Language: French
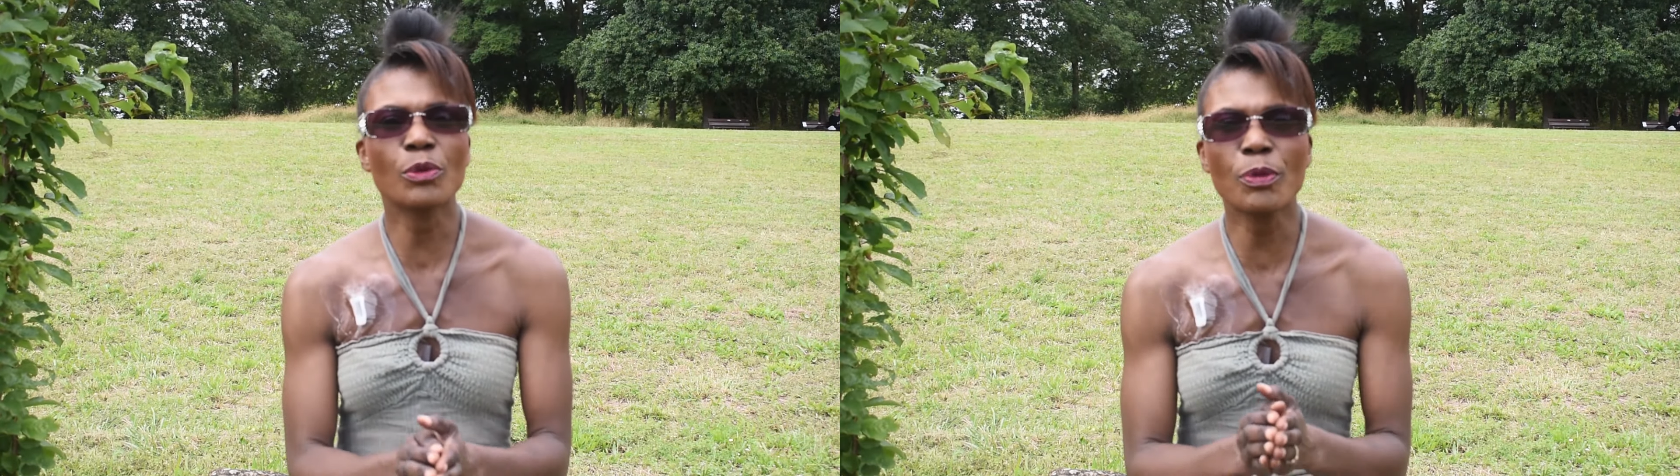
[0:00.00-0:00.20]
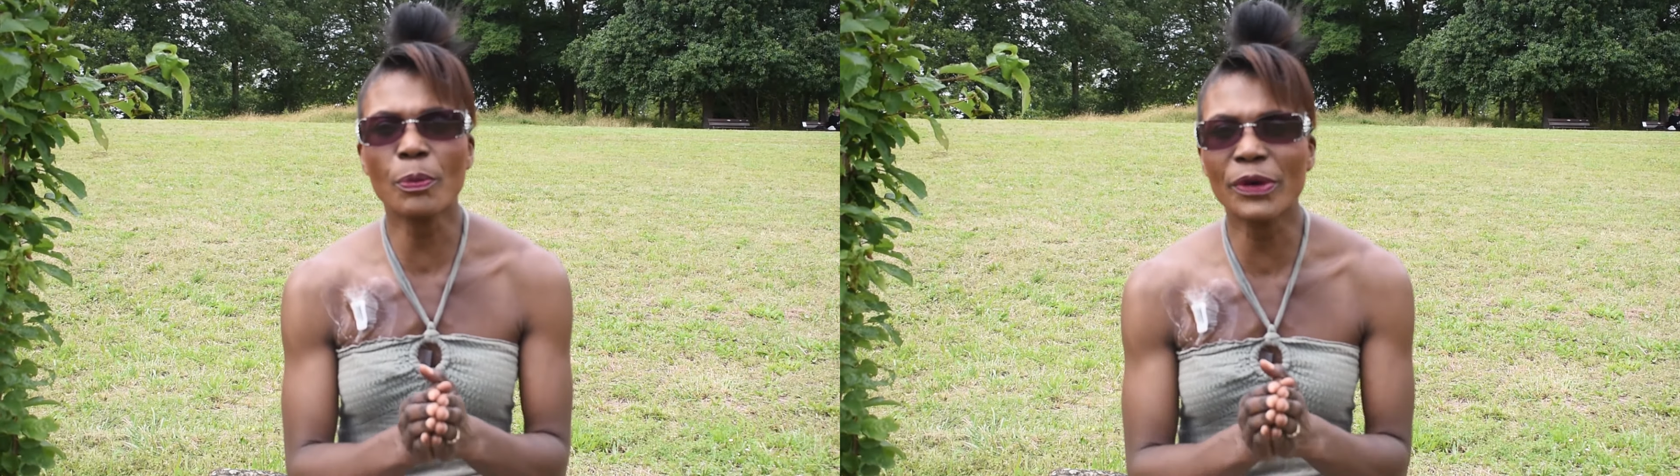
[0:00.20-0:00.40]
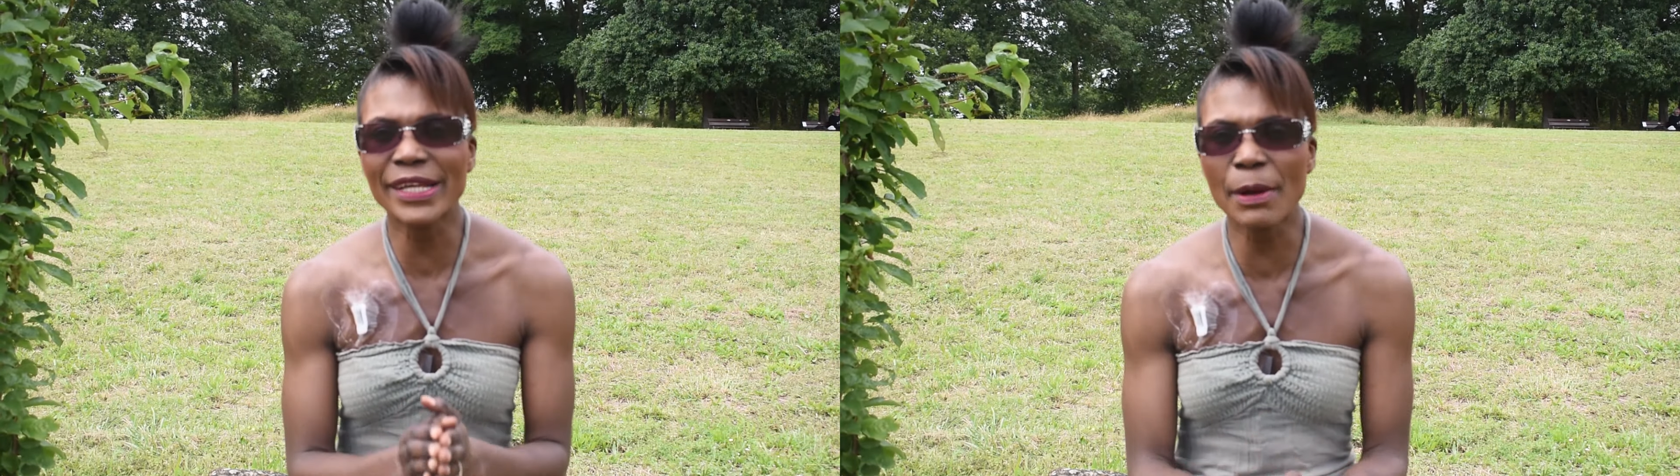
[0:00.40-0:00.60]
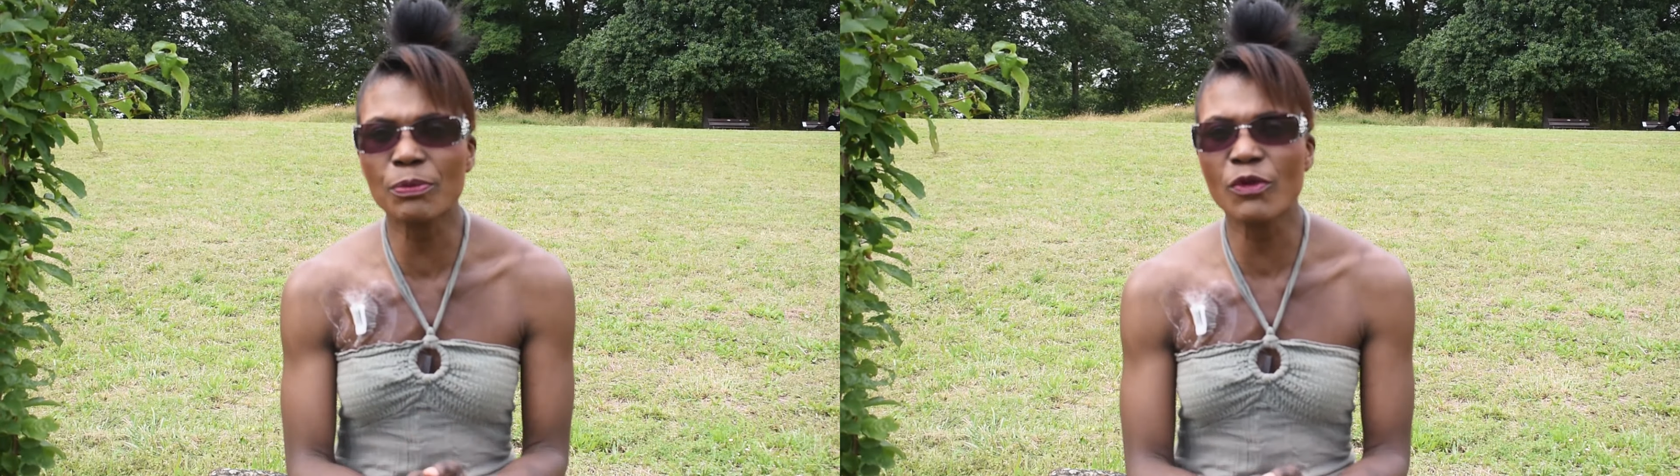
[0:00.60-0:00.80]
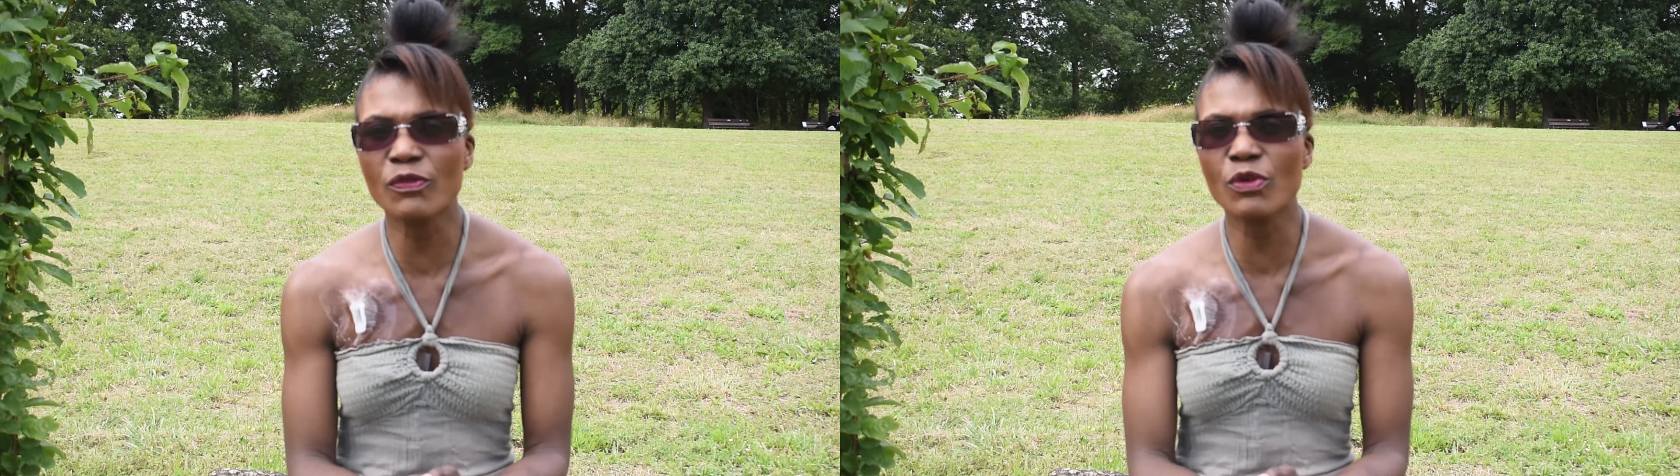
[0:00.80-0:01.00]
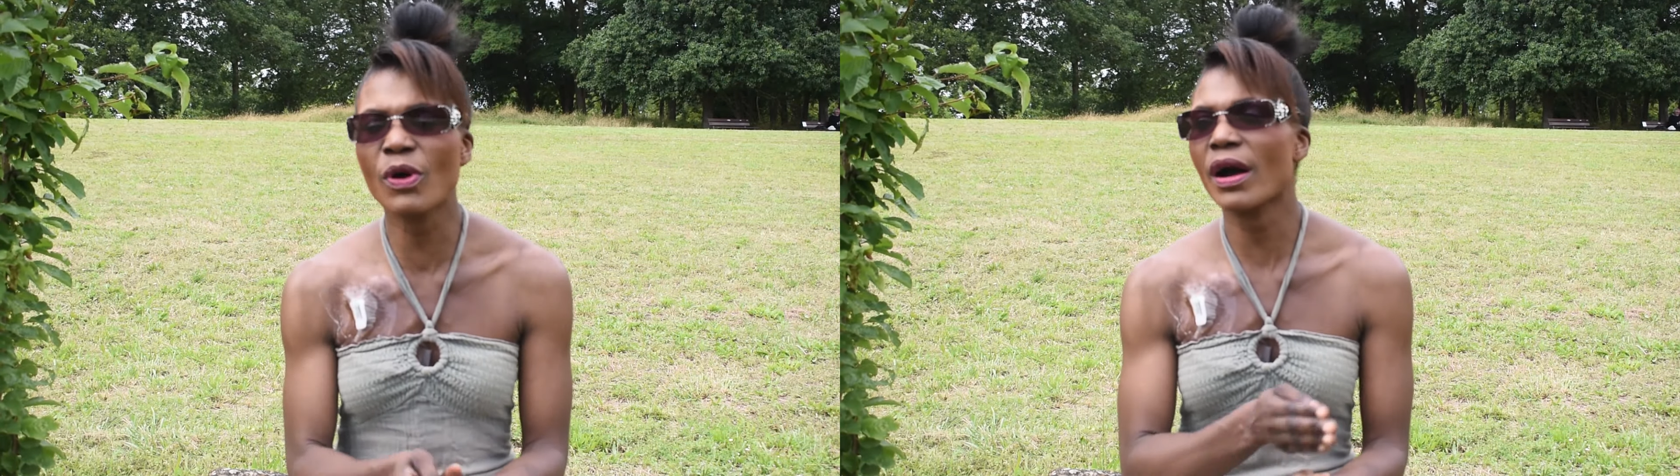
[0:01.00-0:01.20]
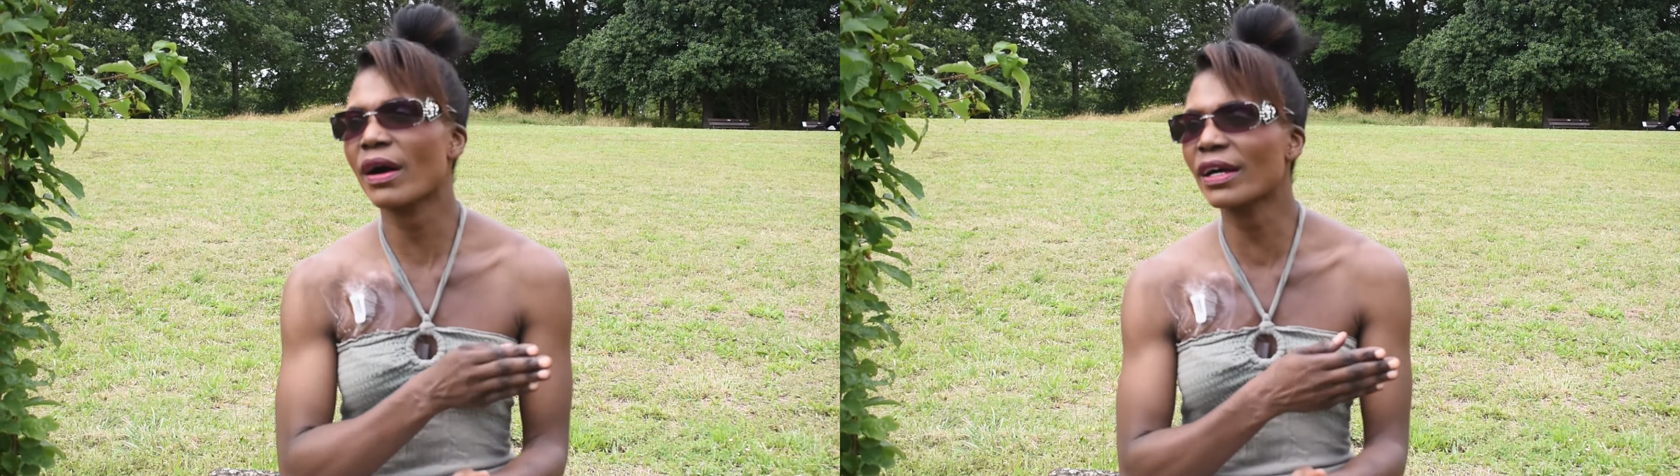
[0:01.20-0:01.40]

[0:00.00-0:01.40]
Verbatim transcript: ne peut plus rien pour vous,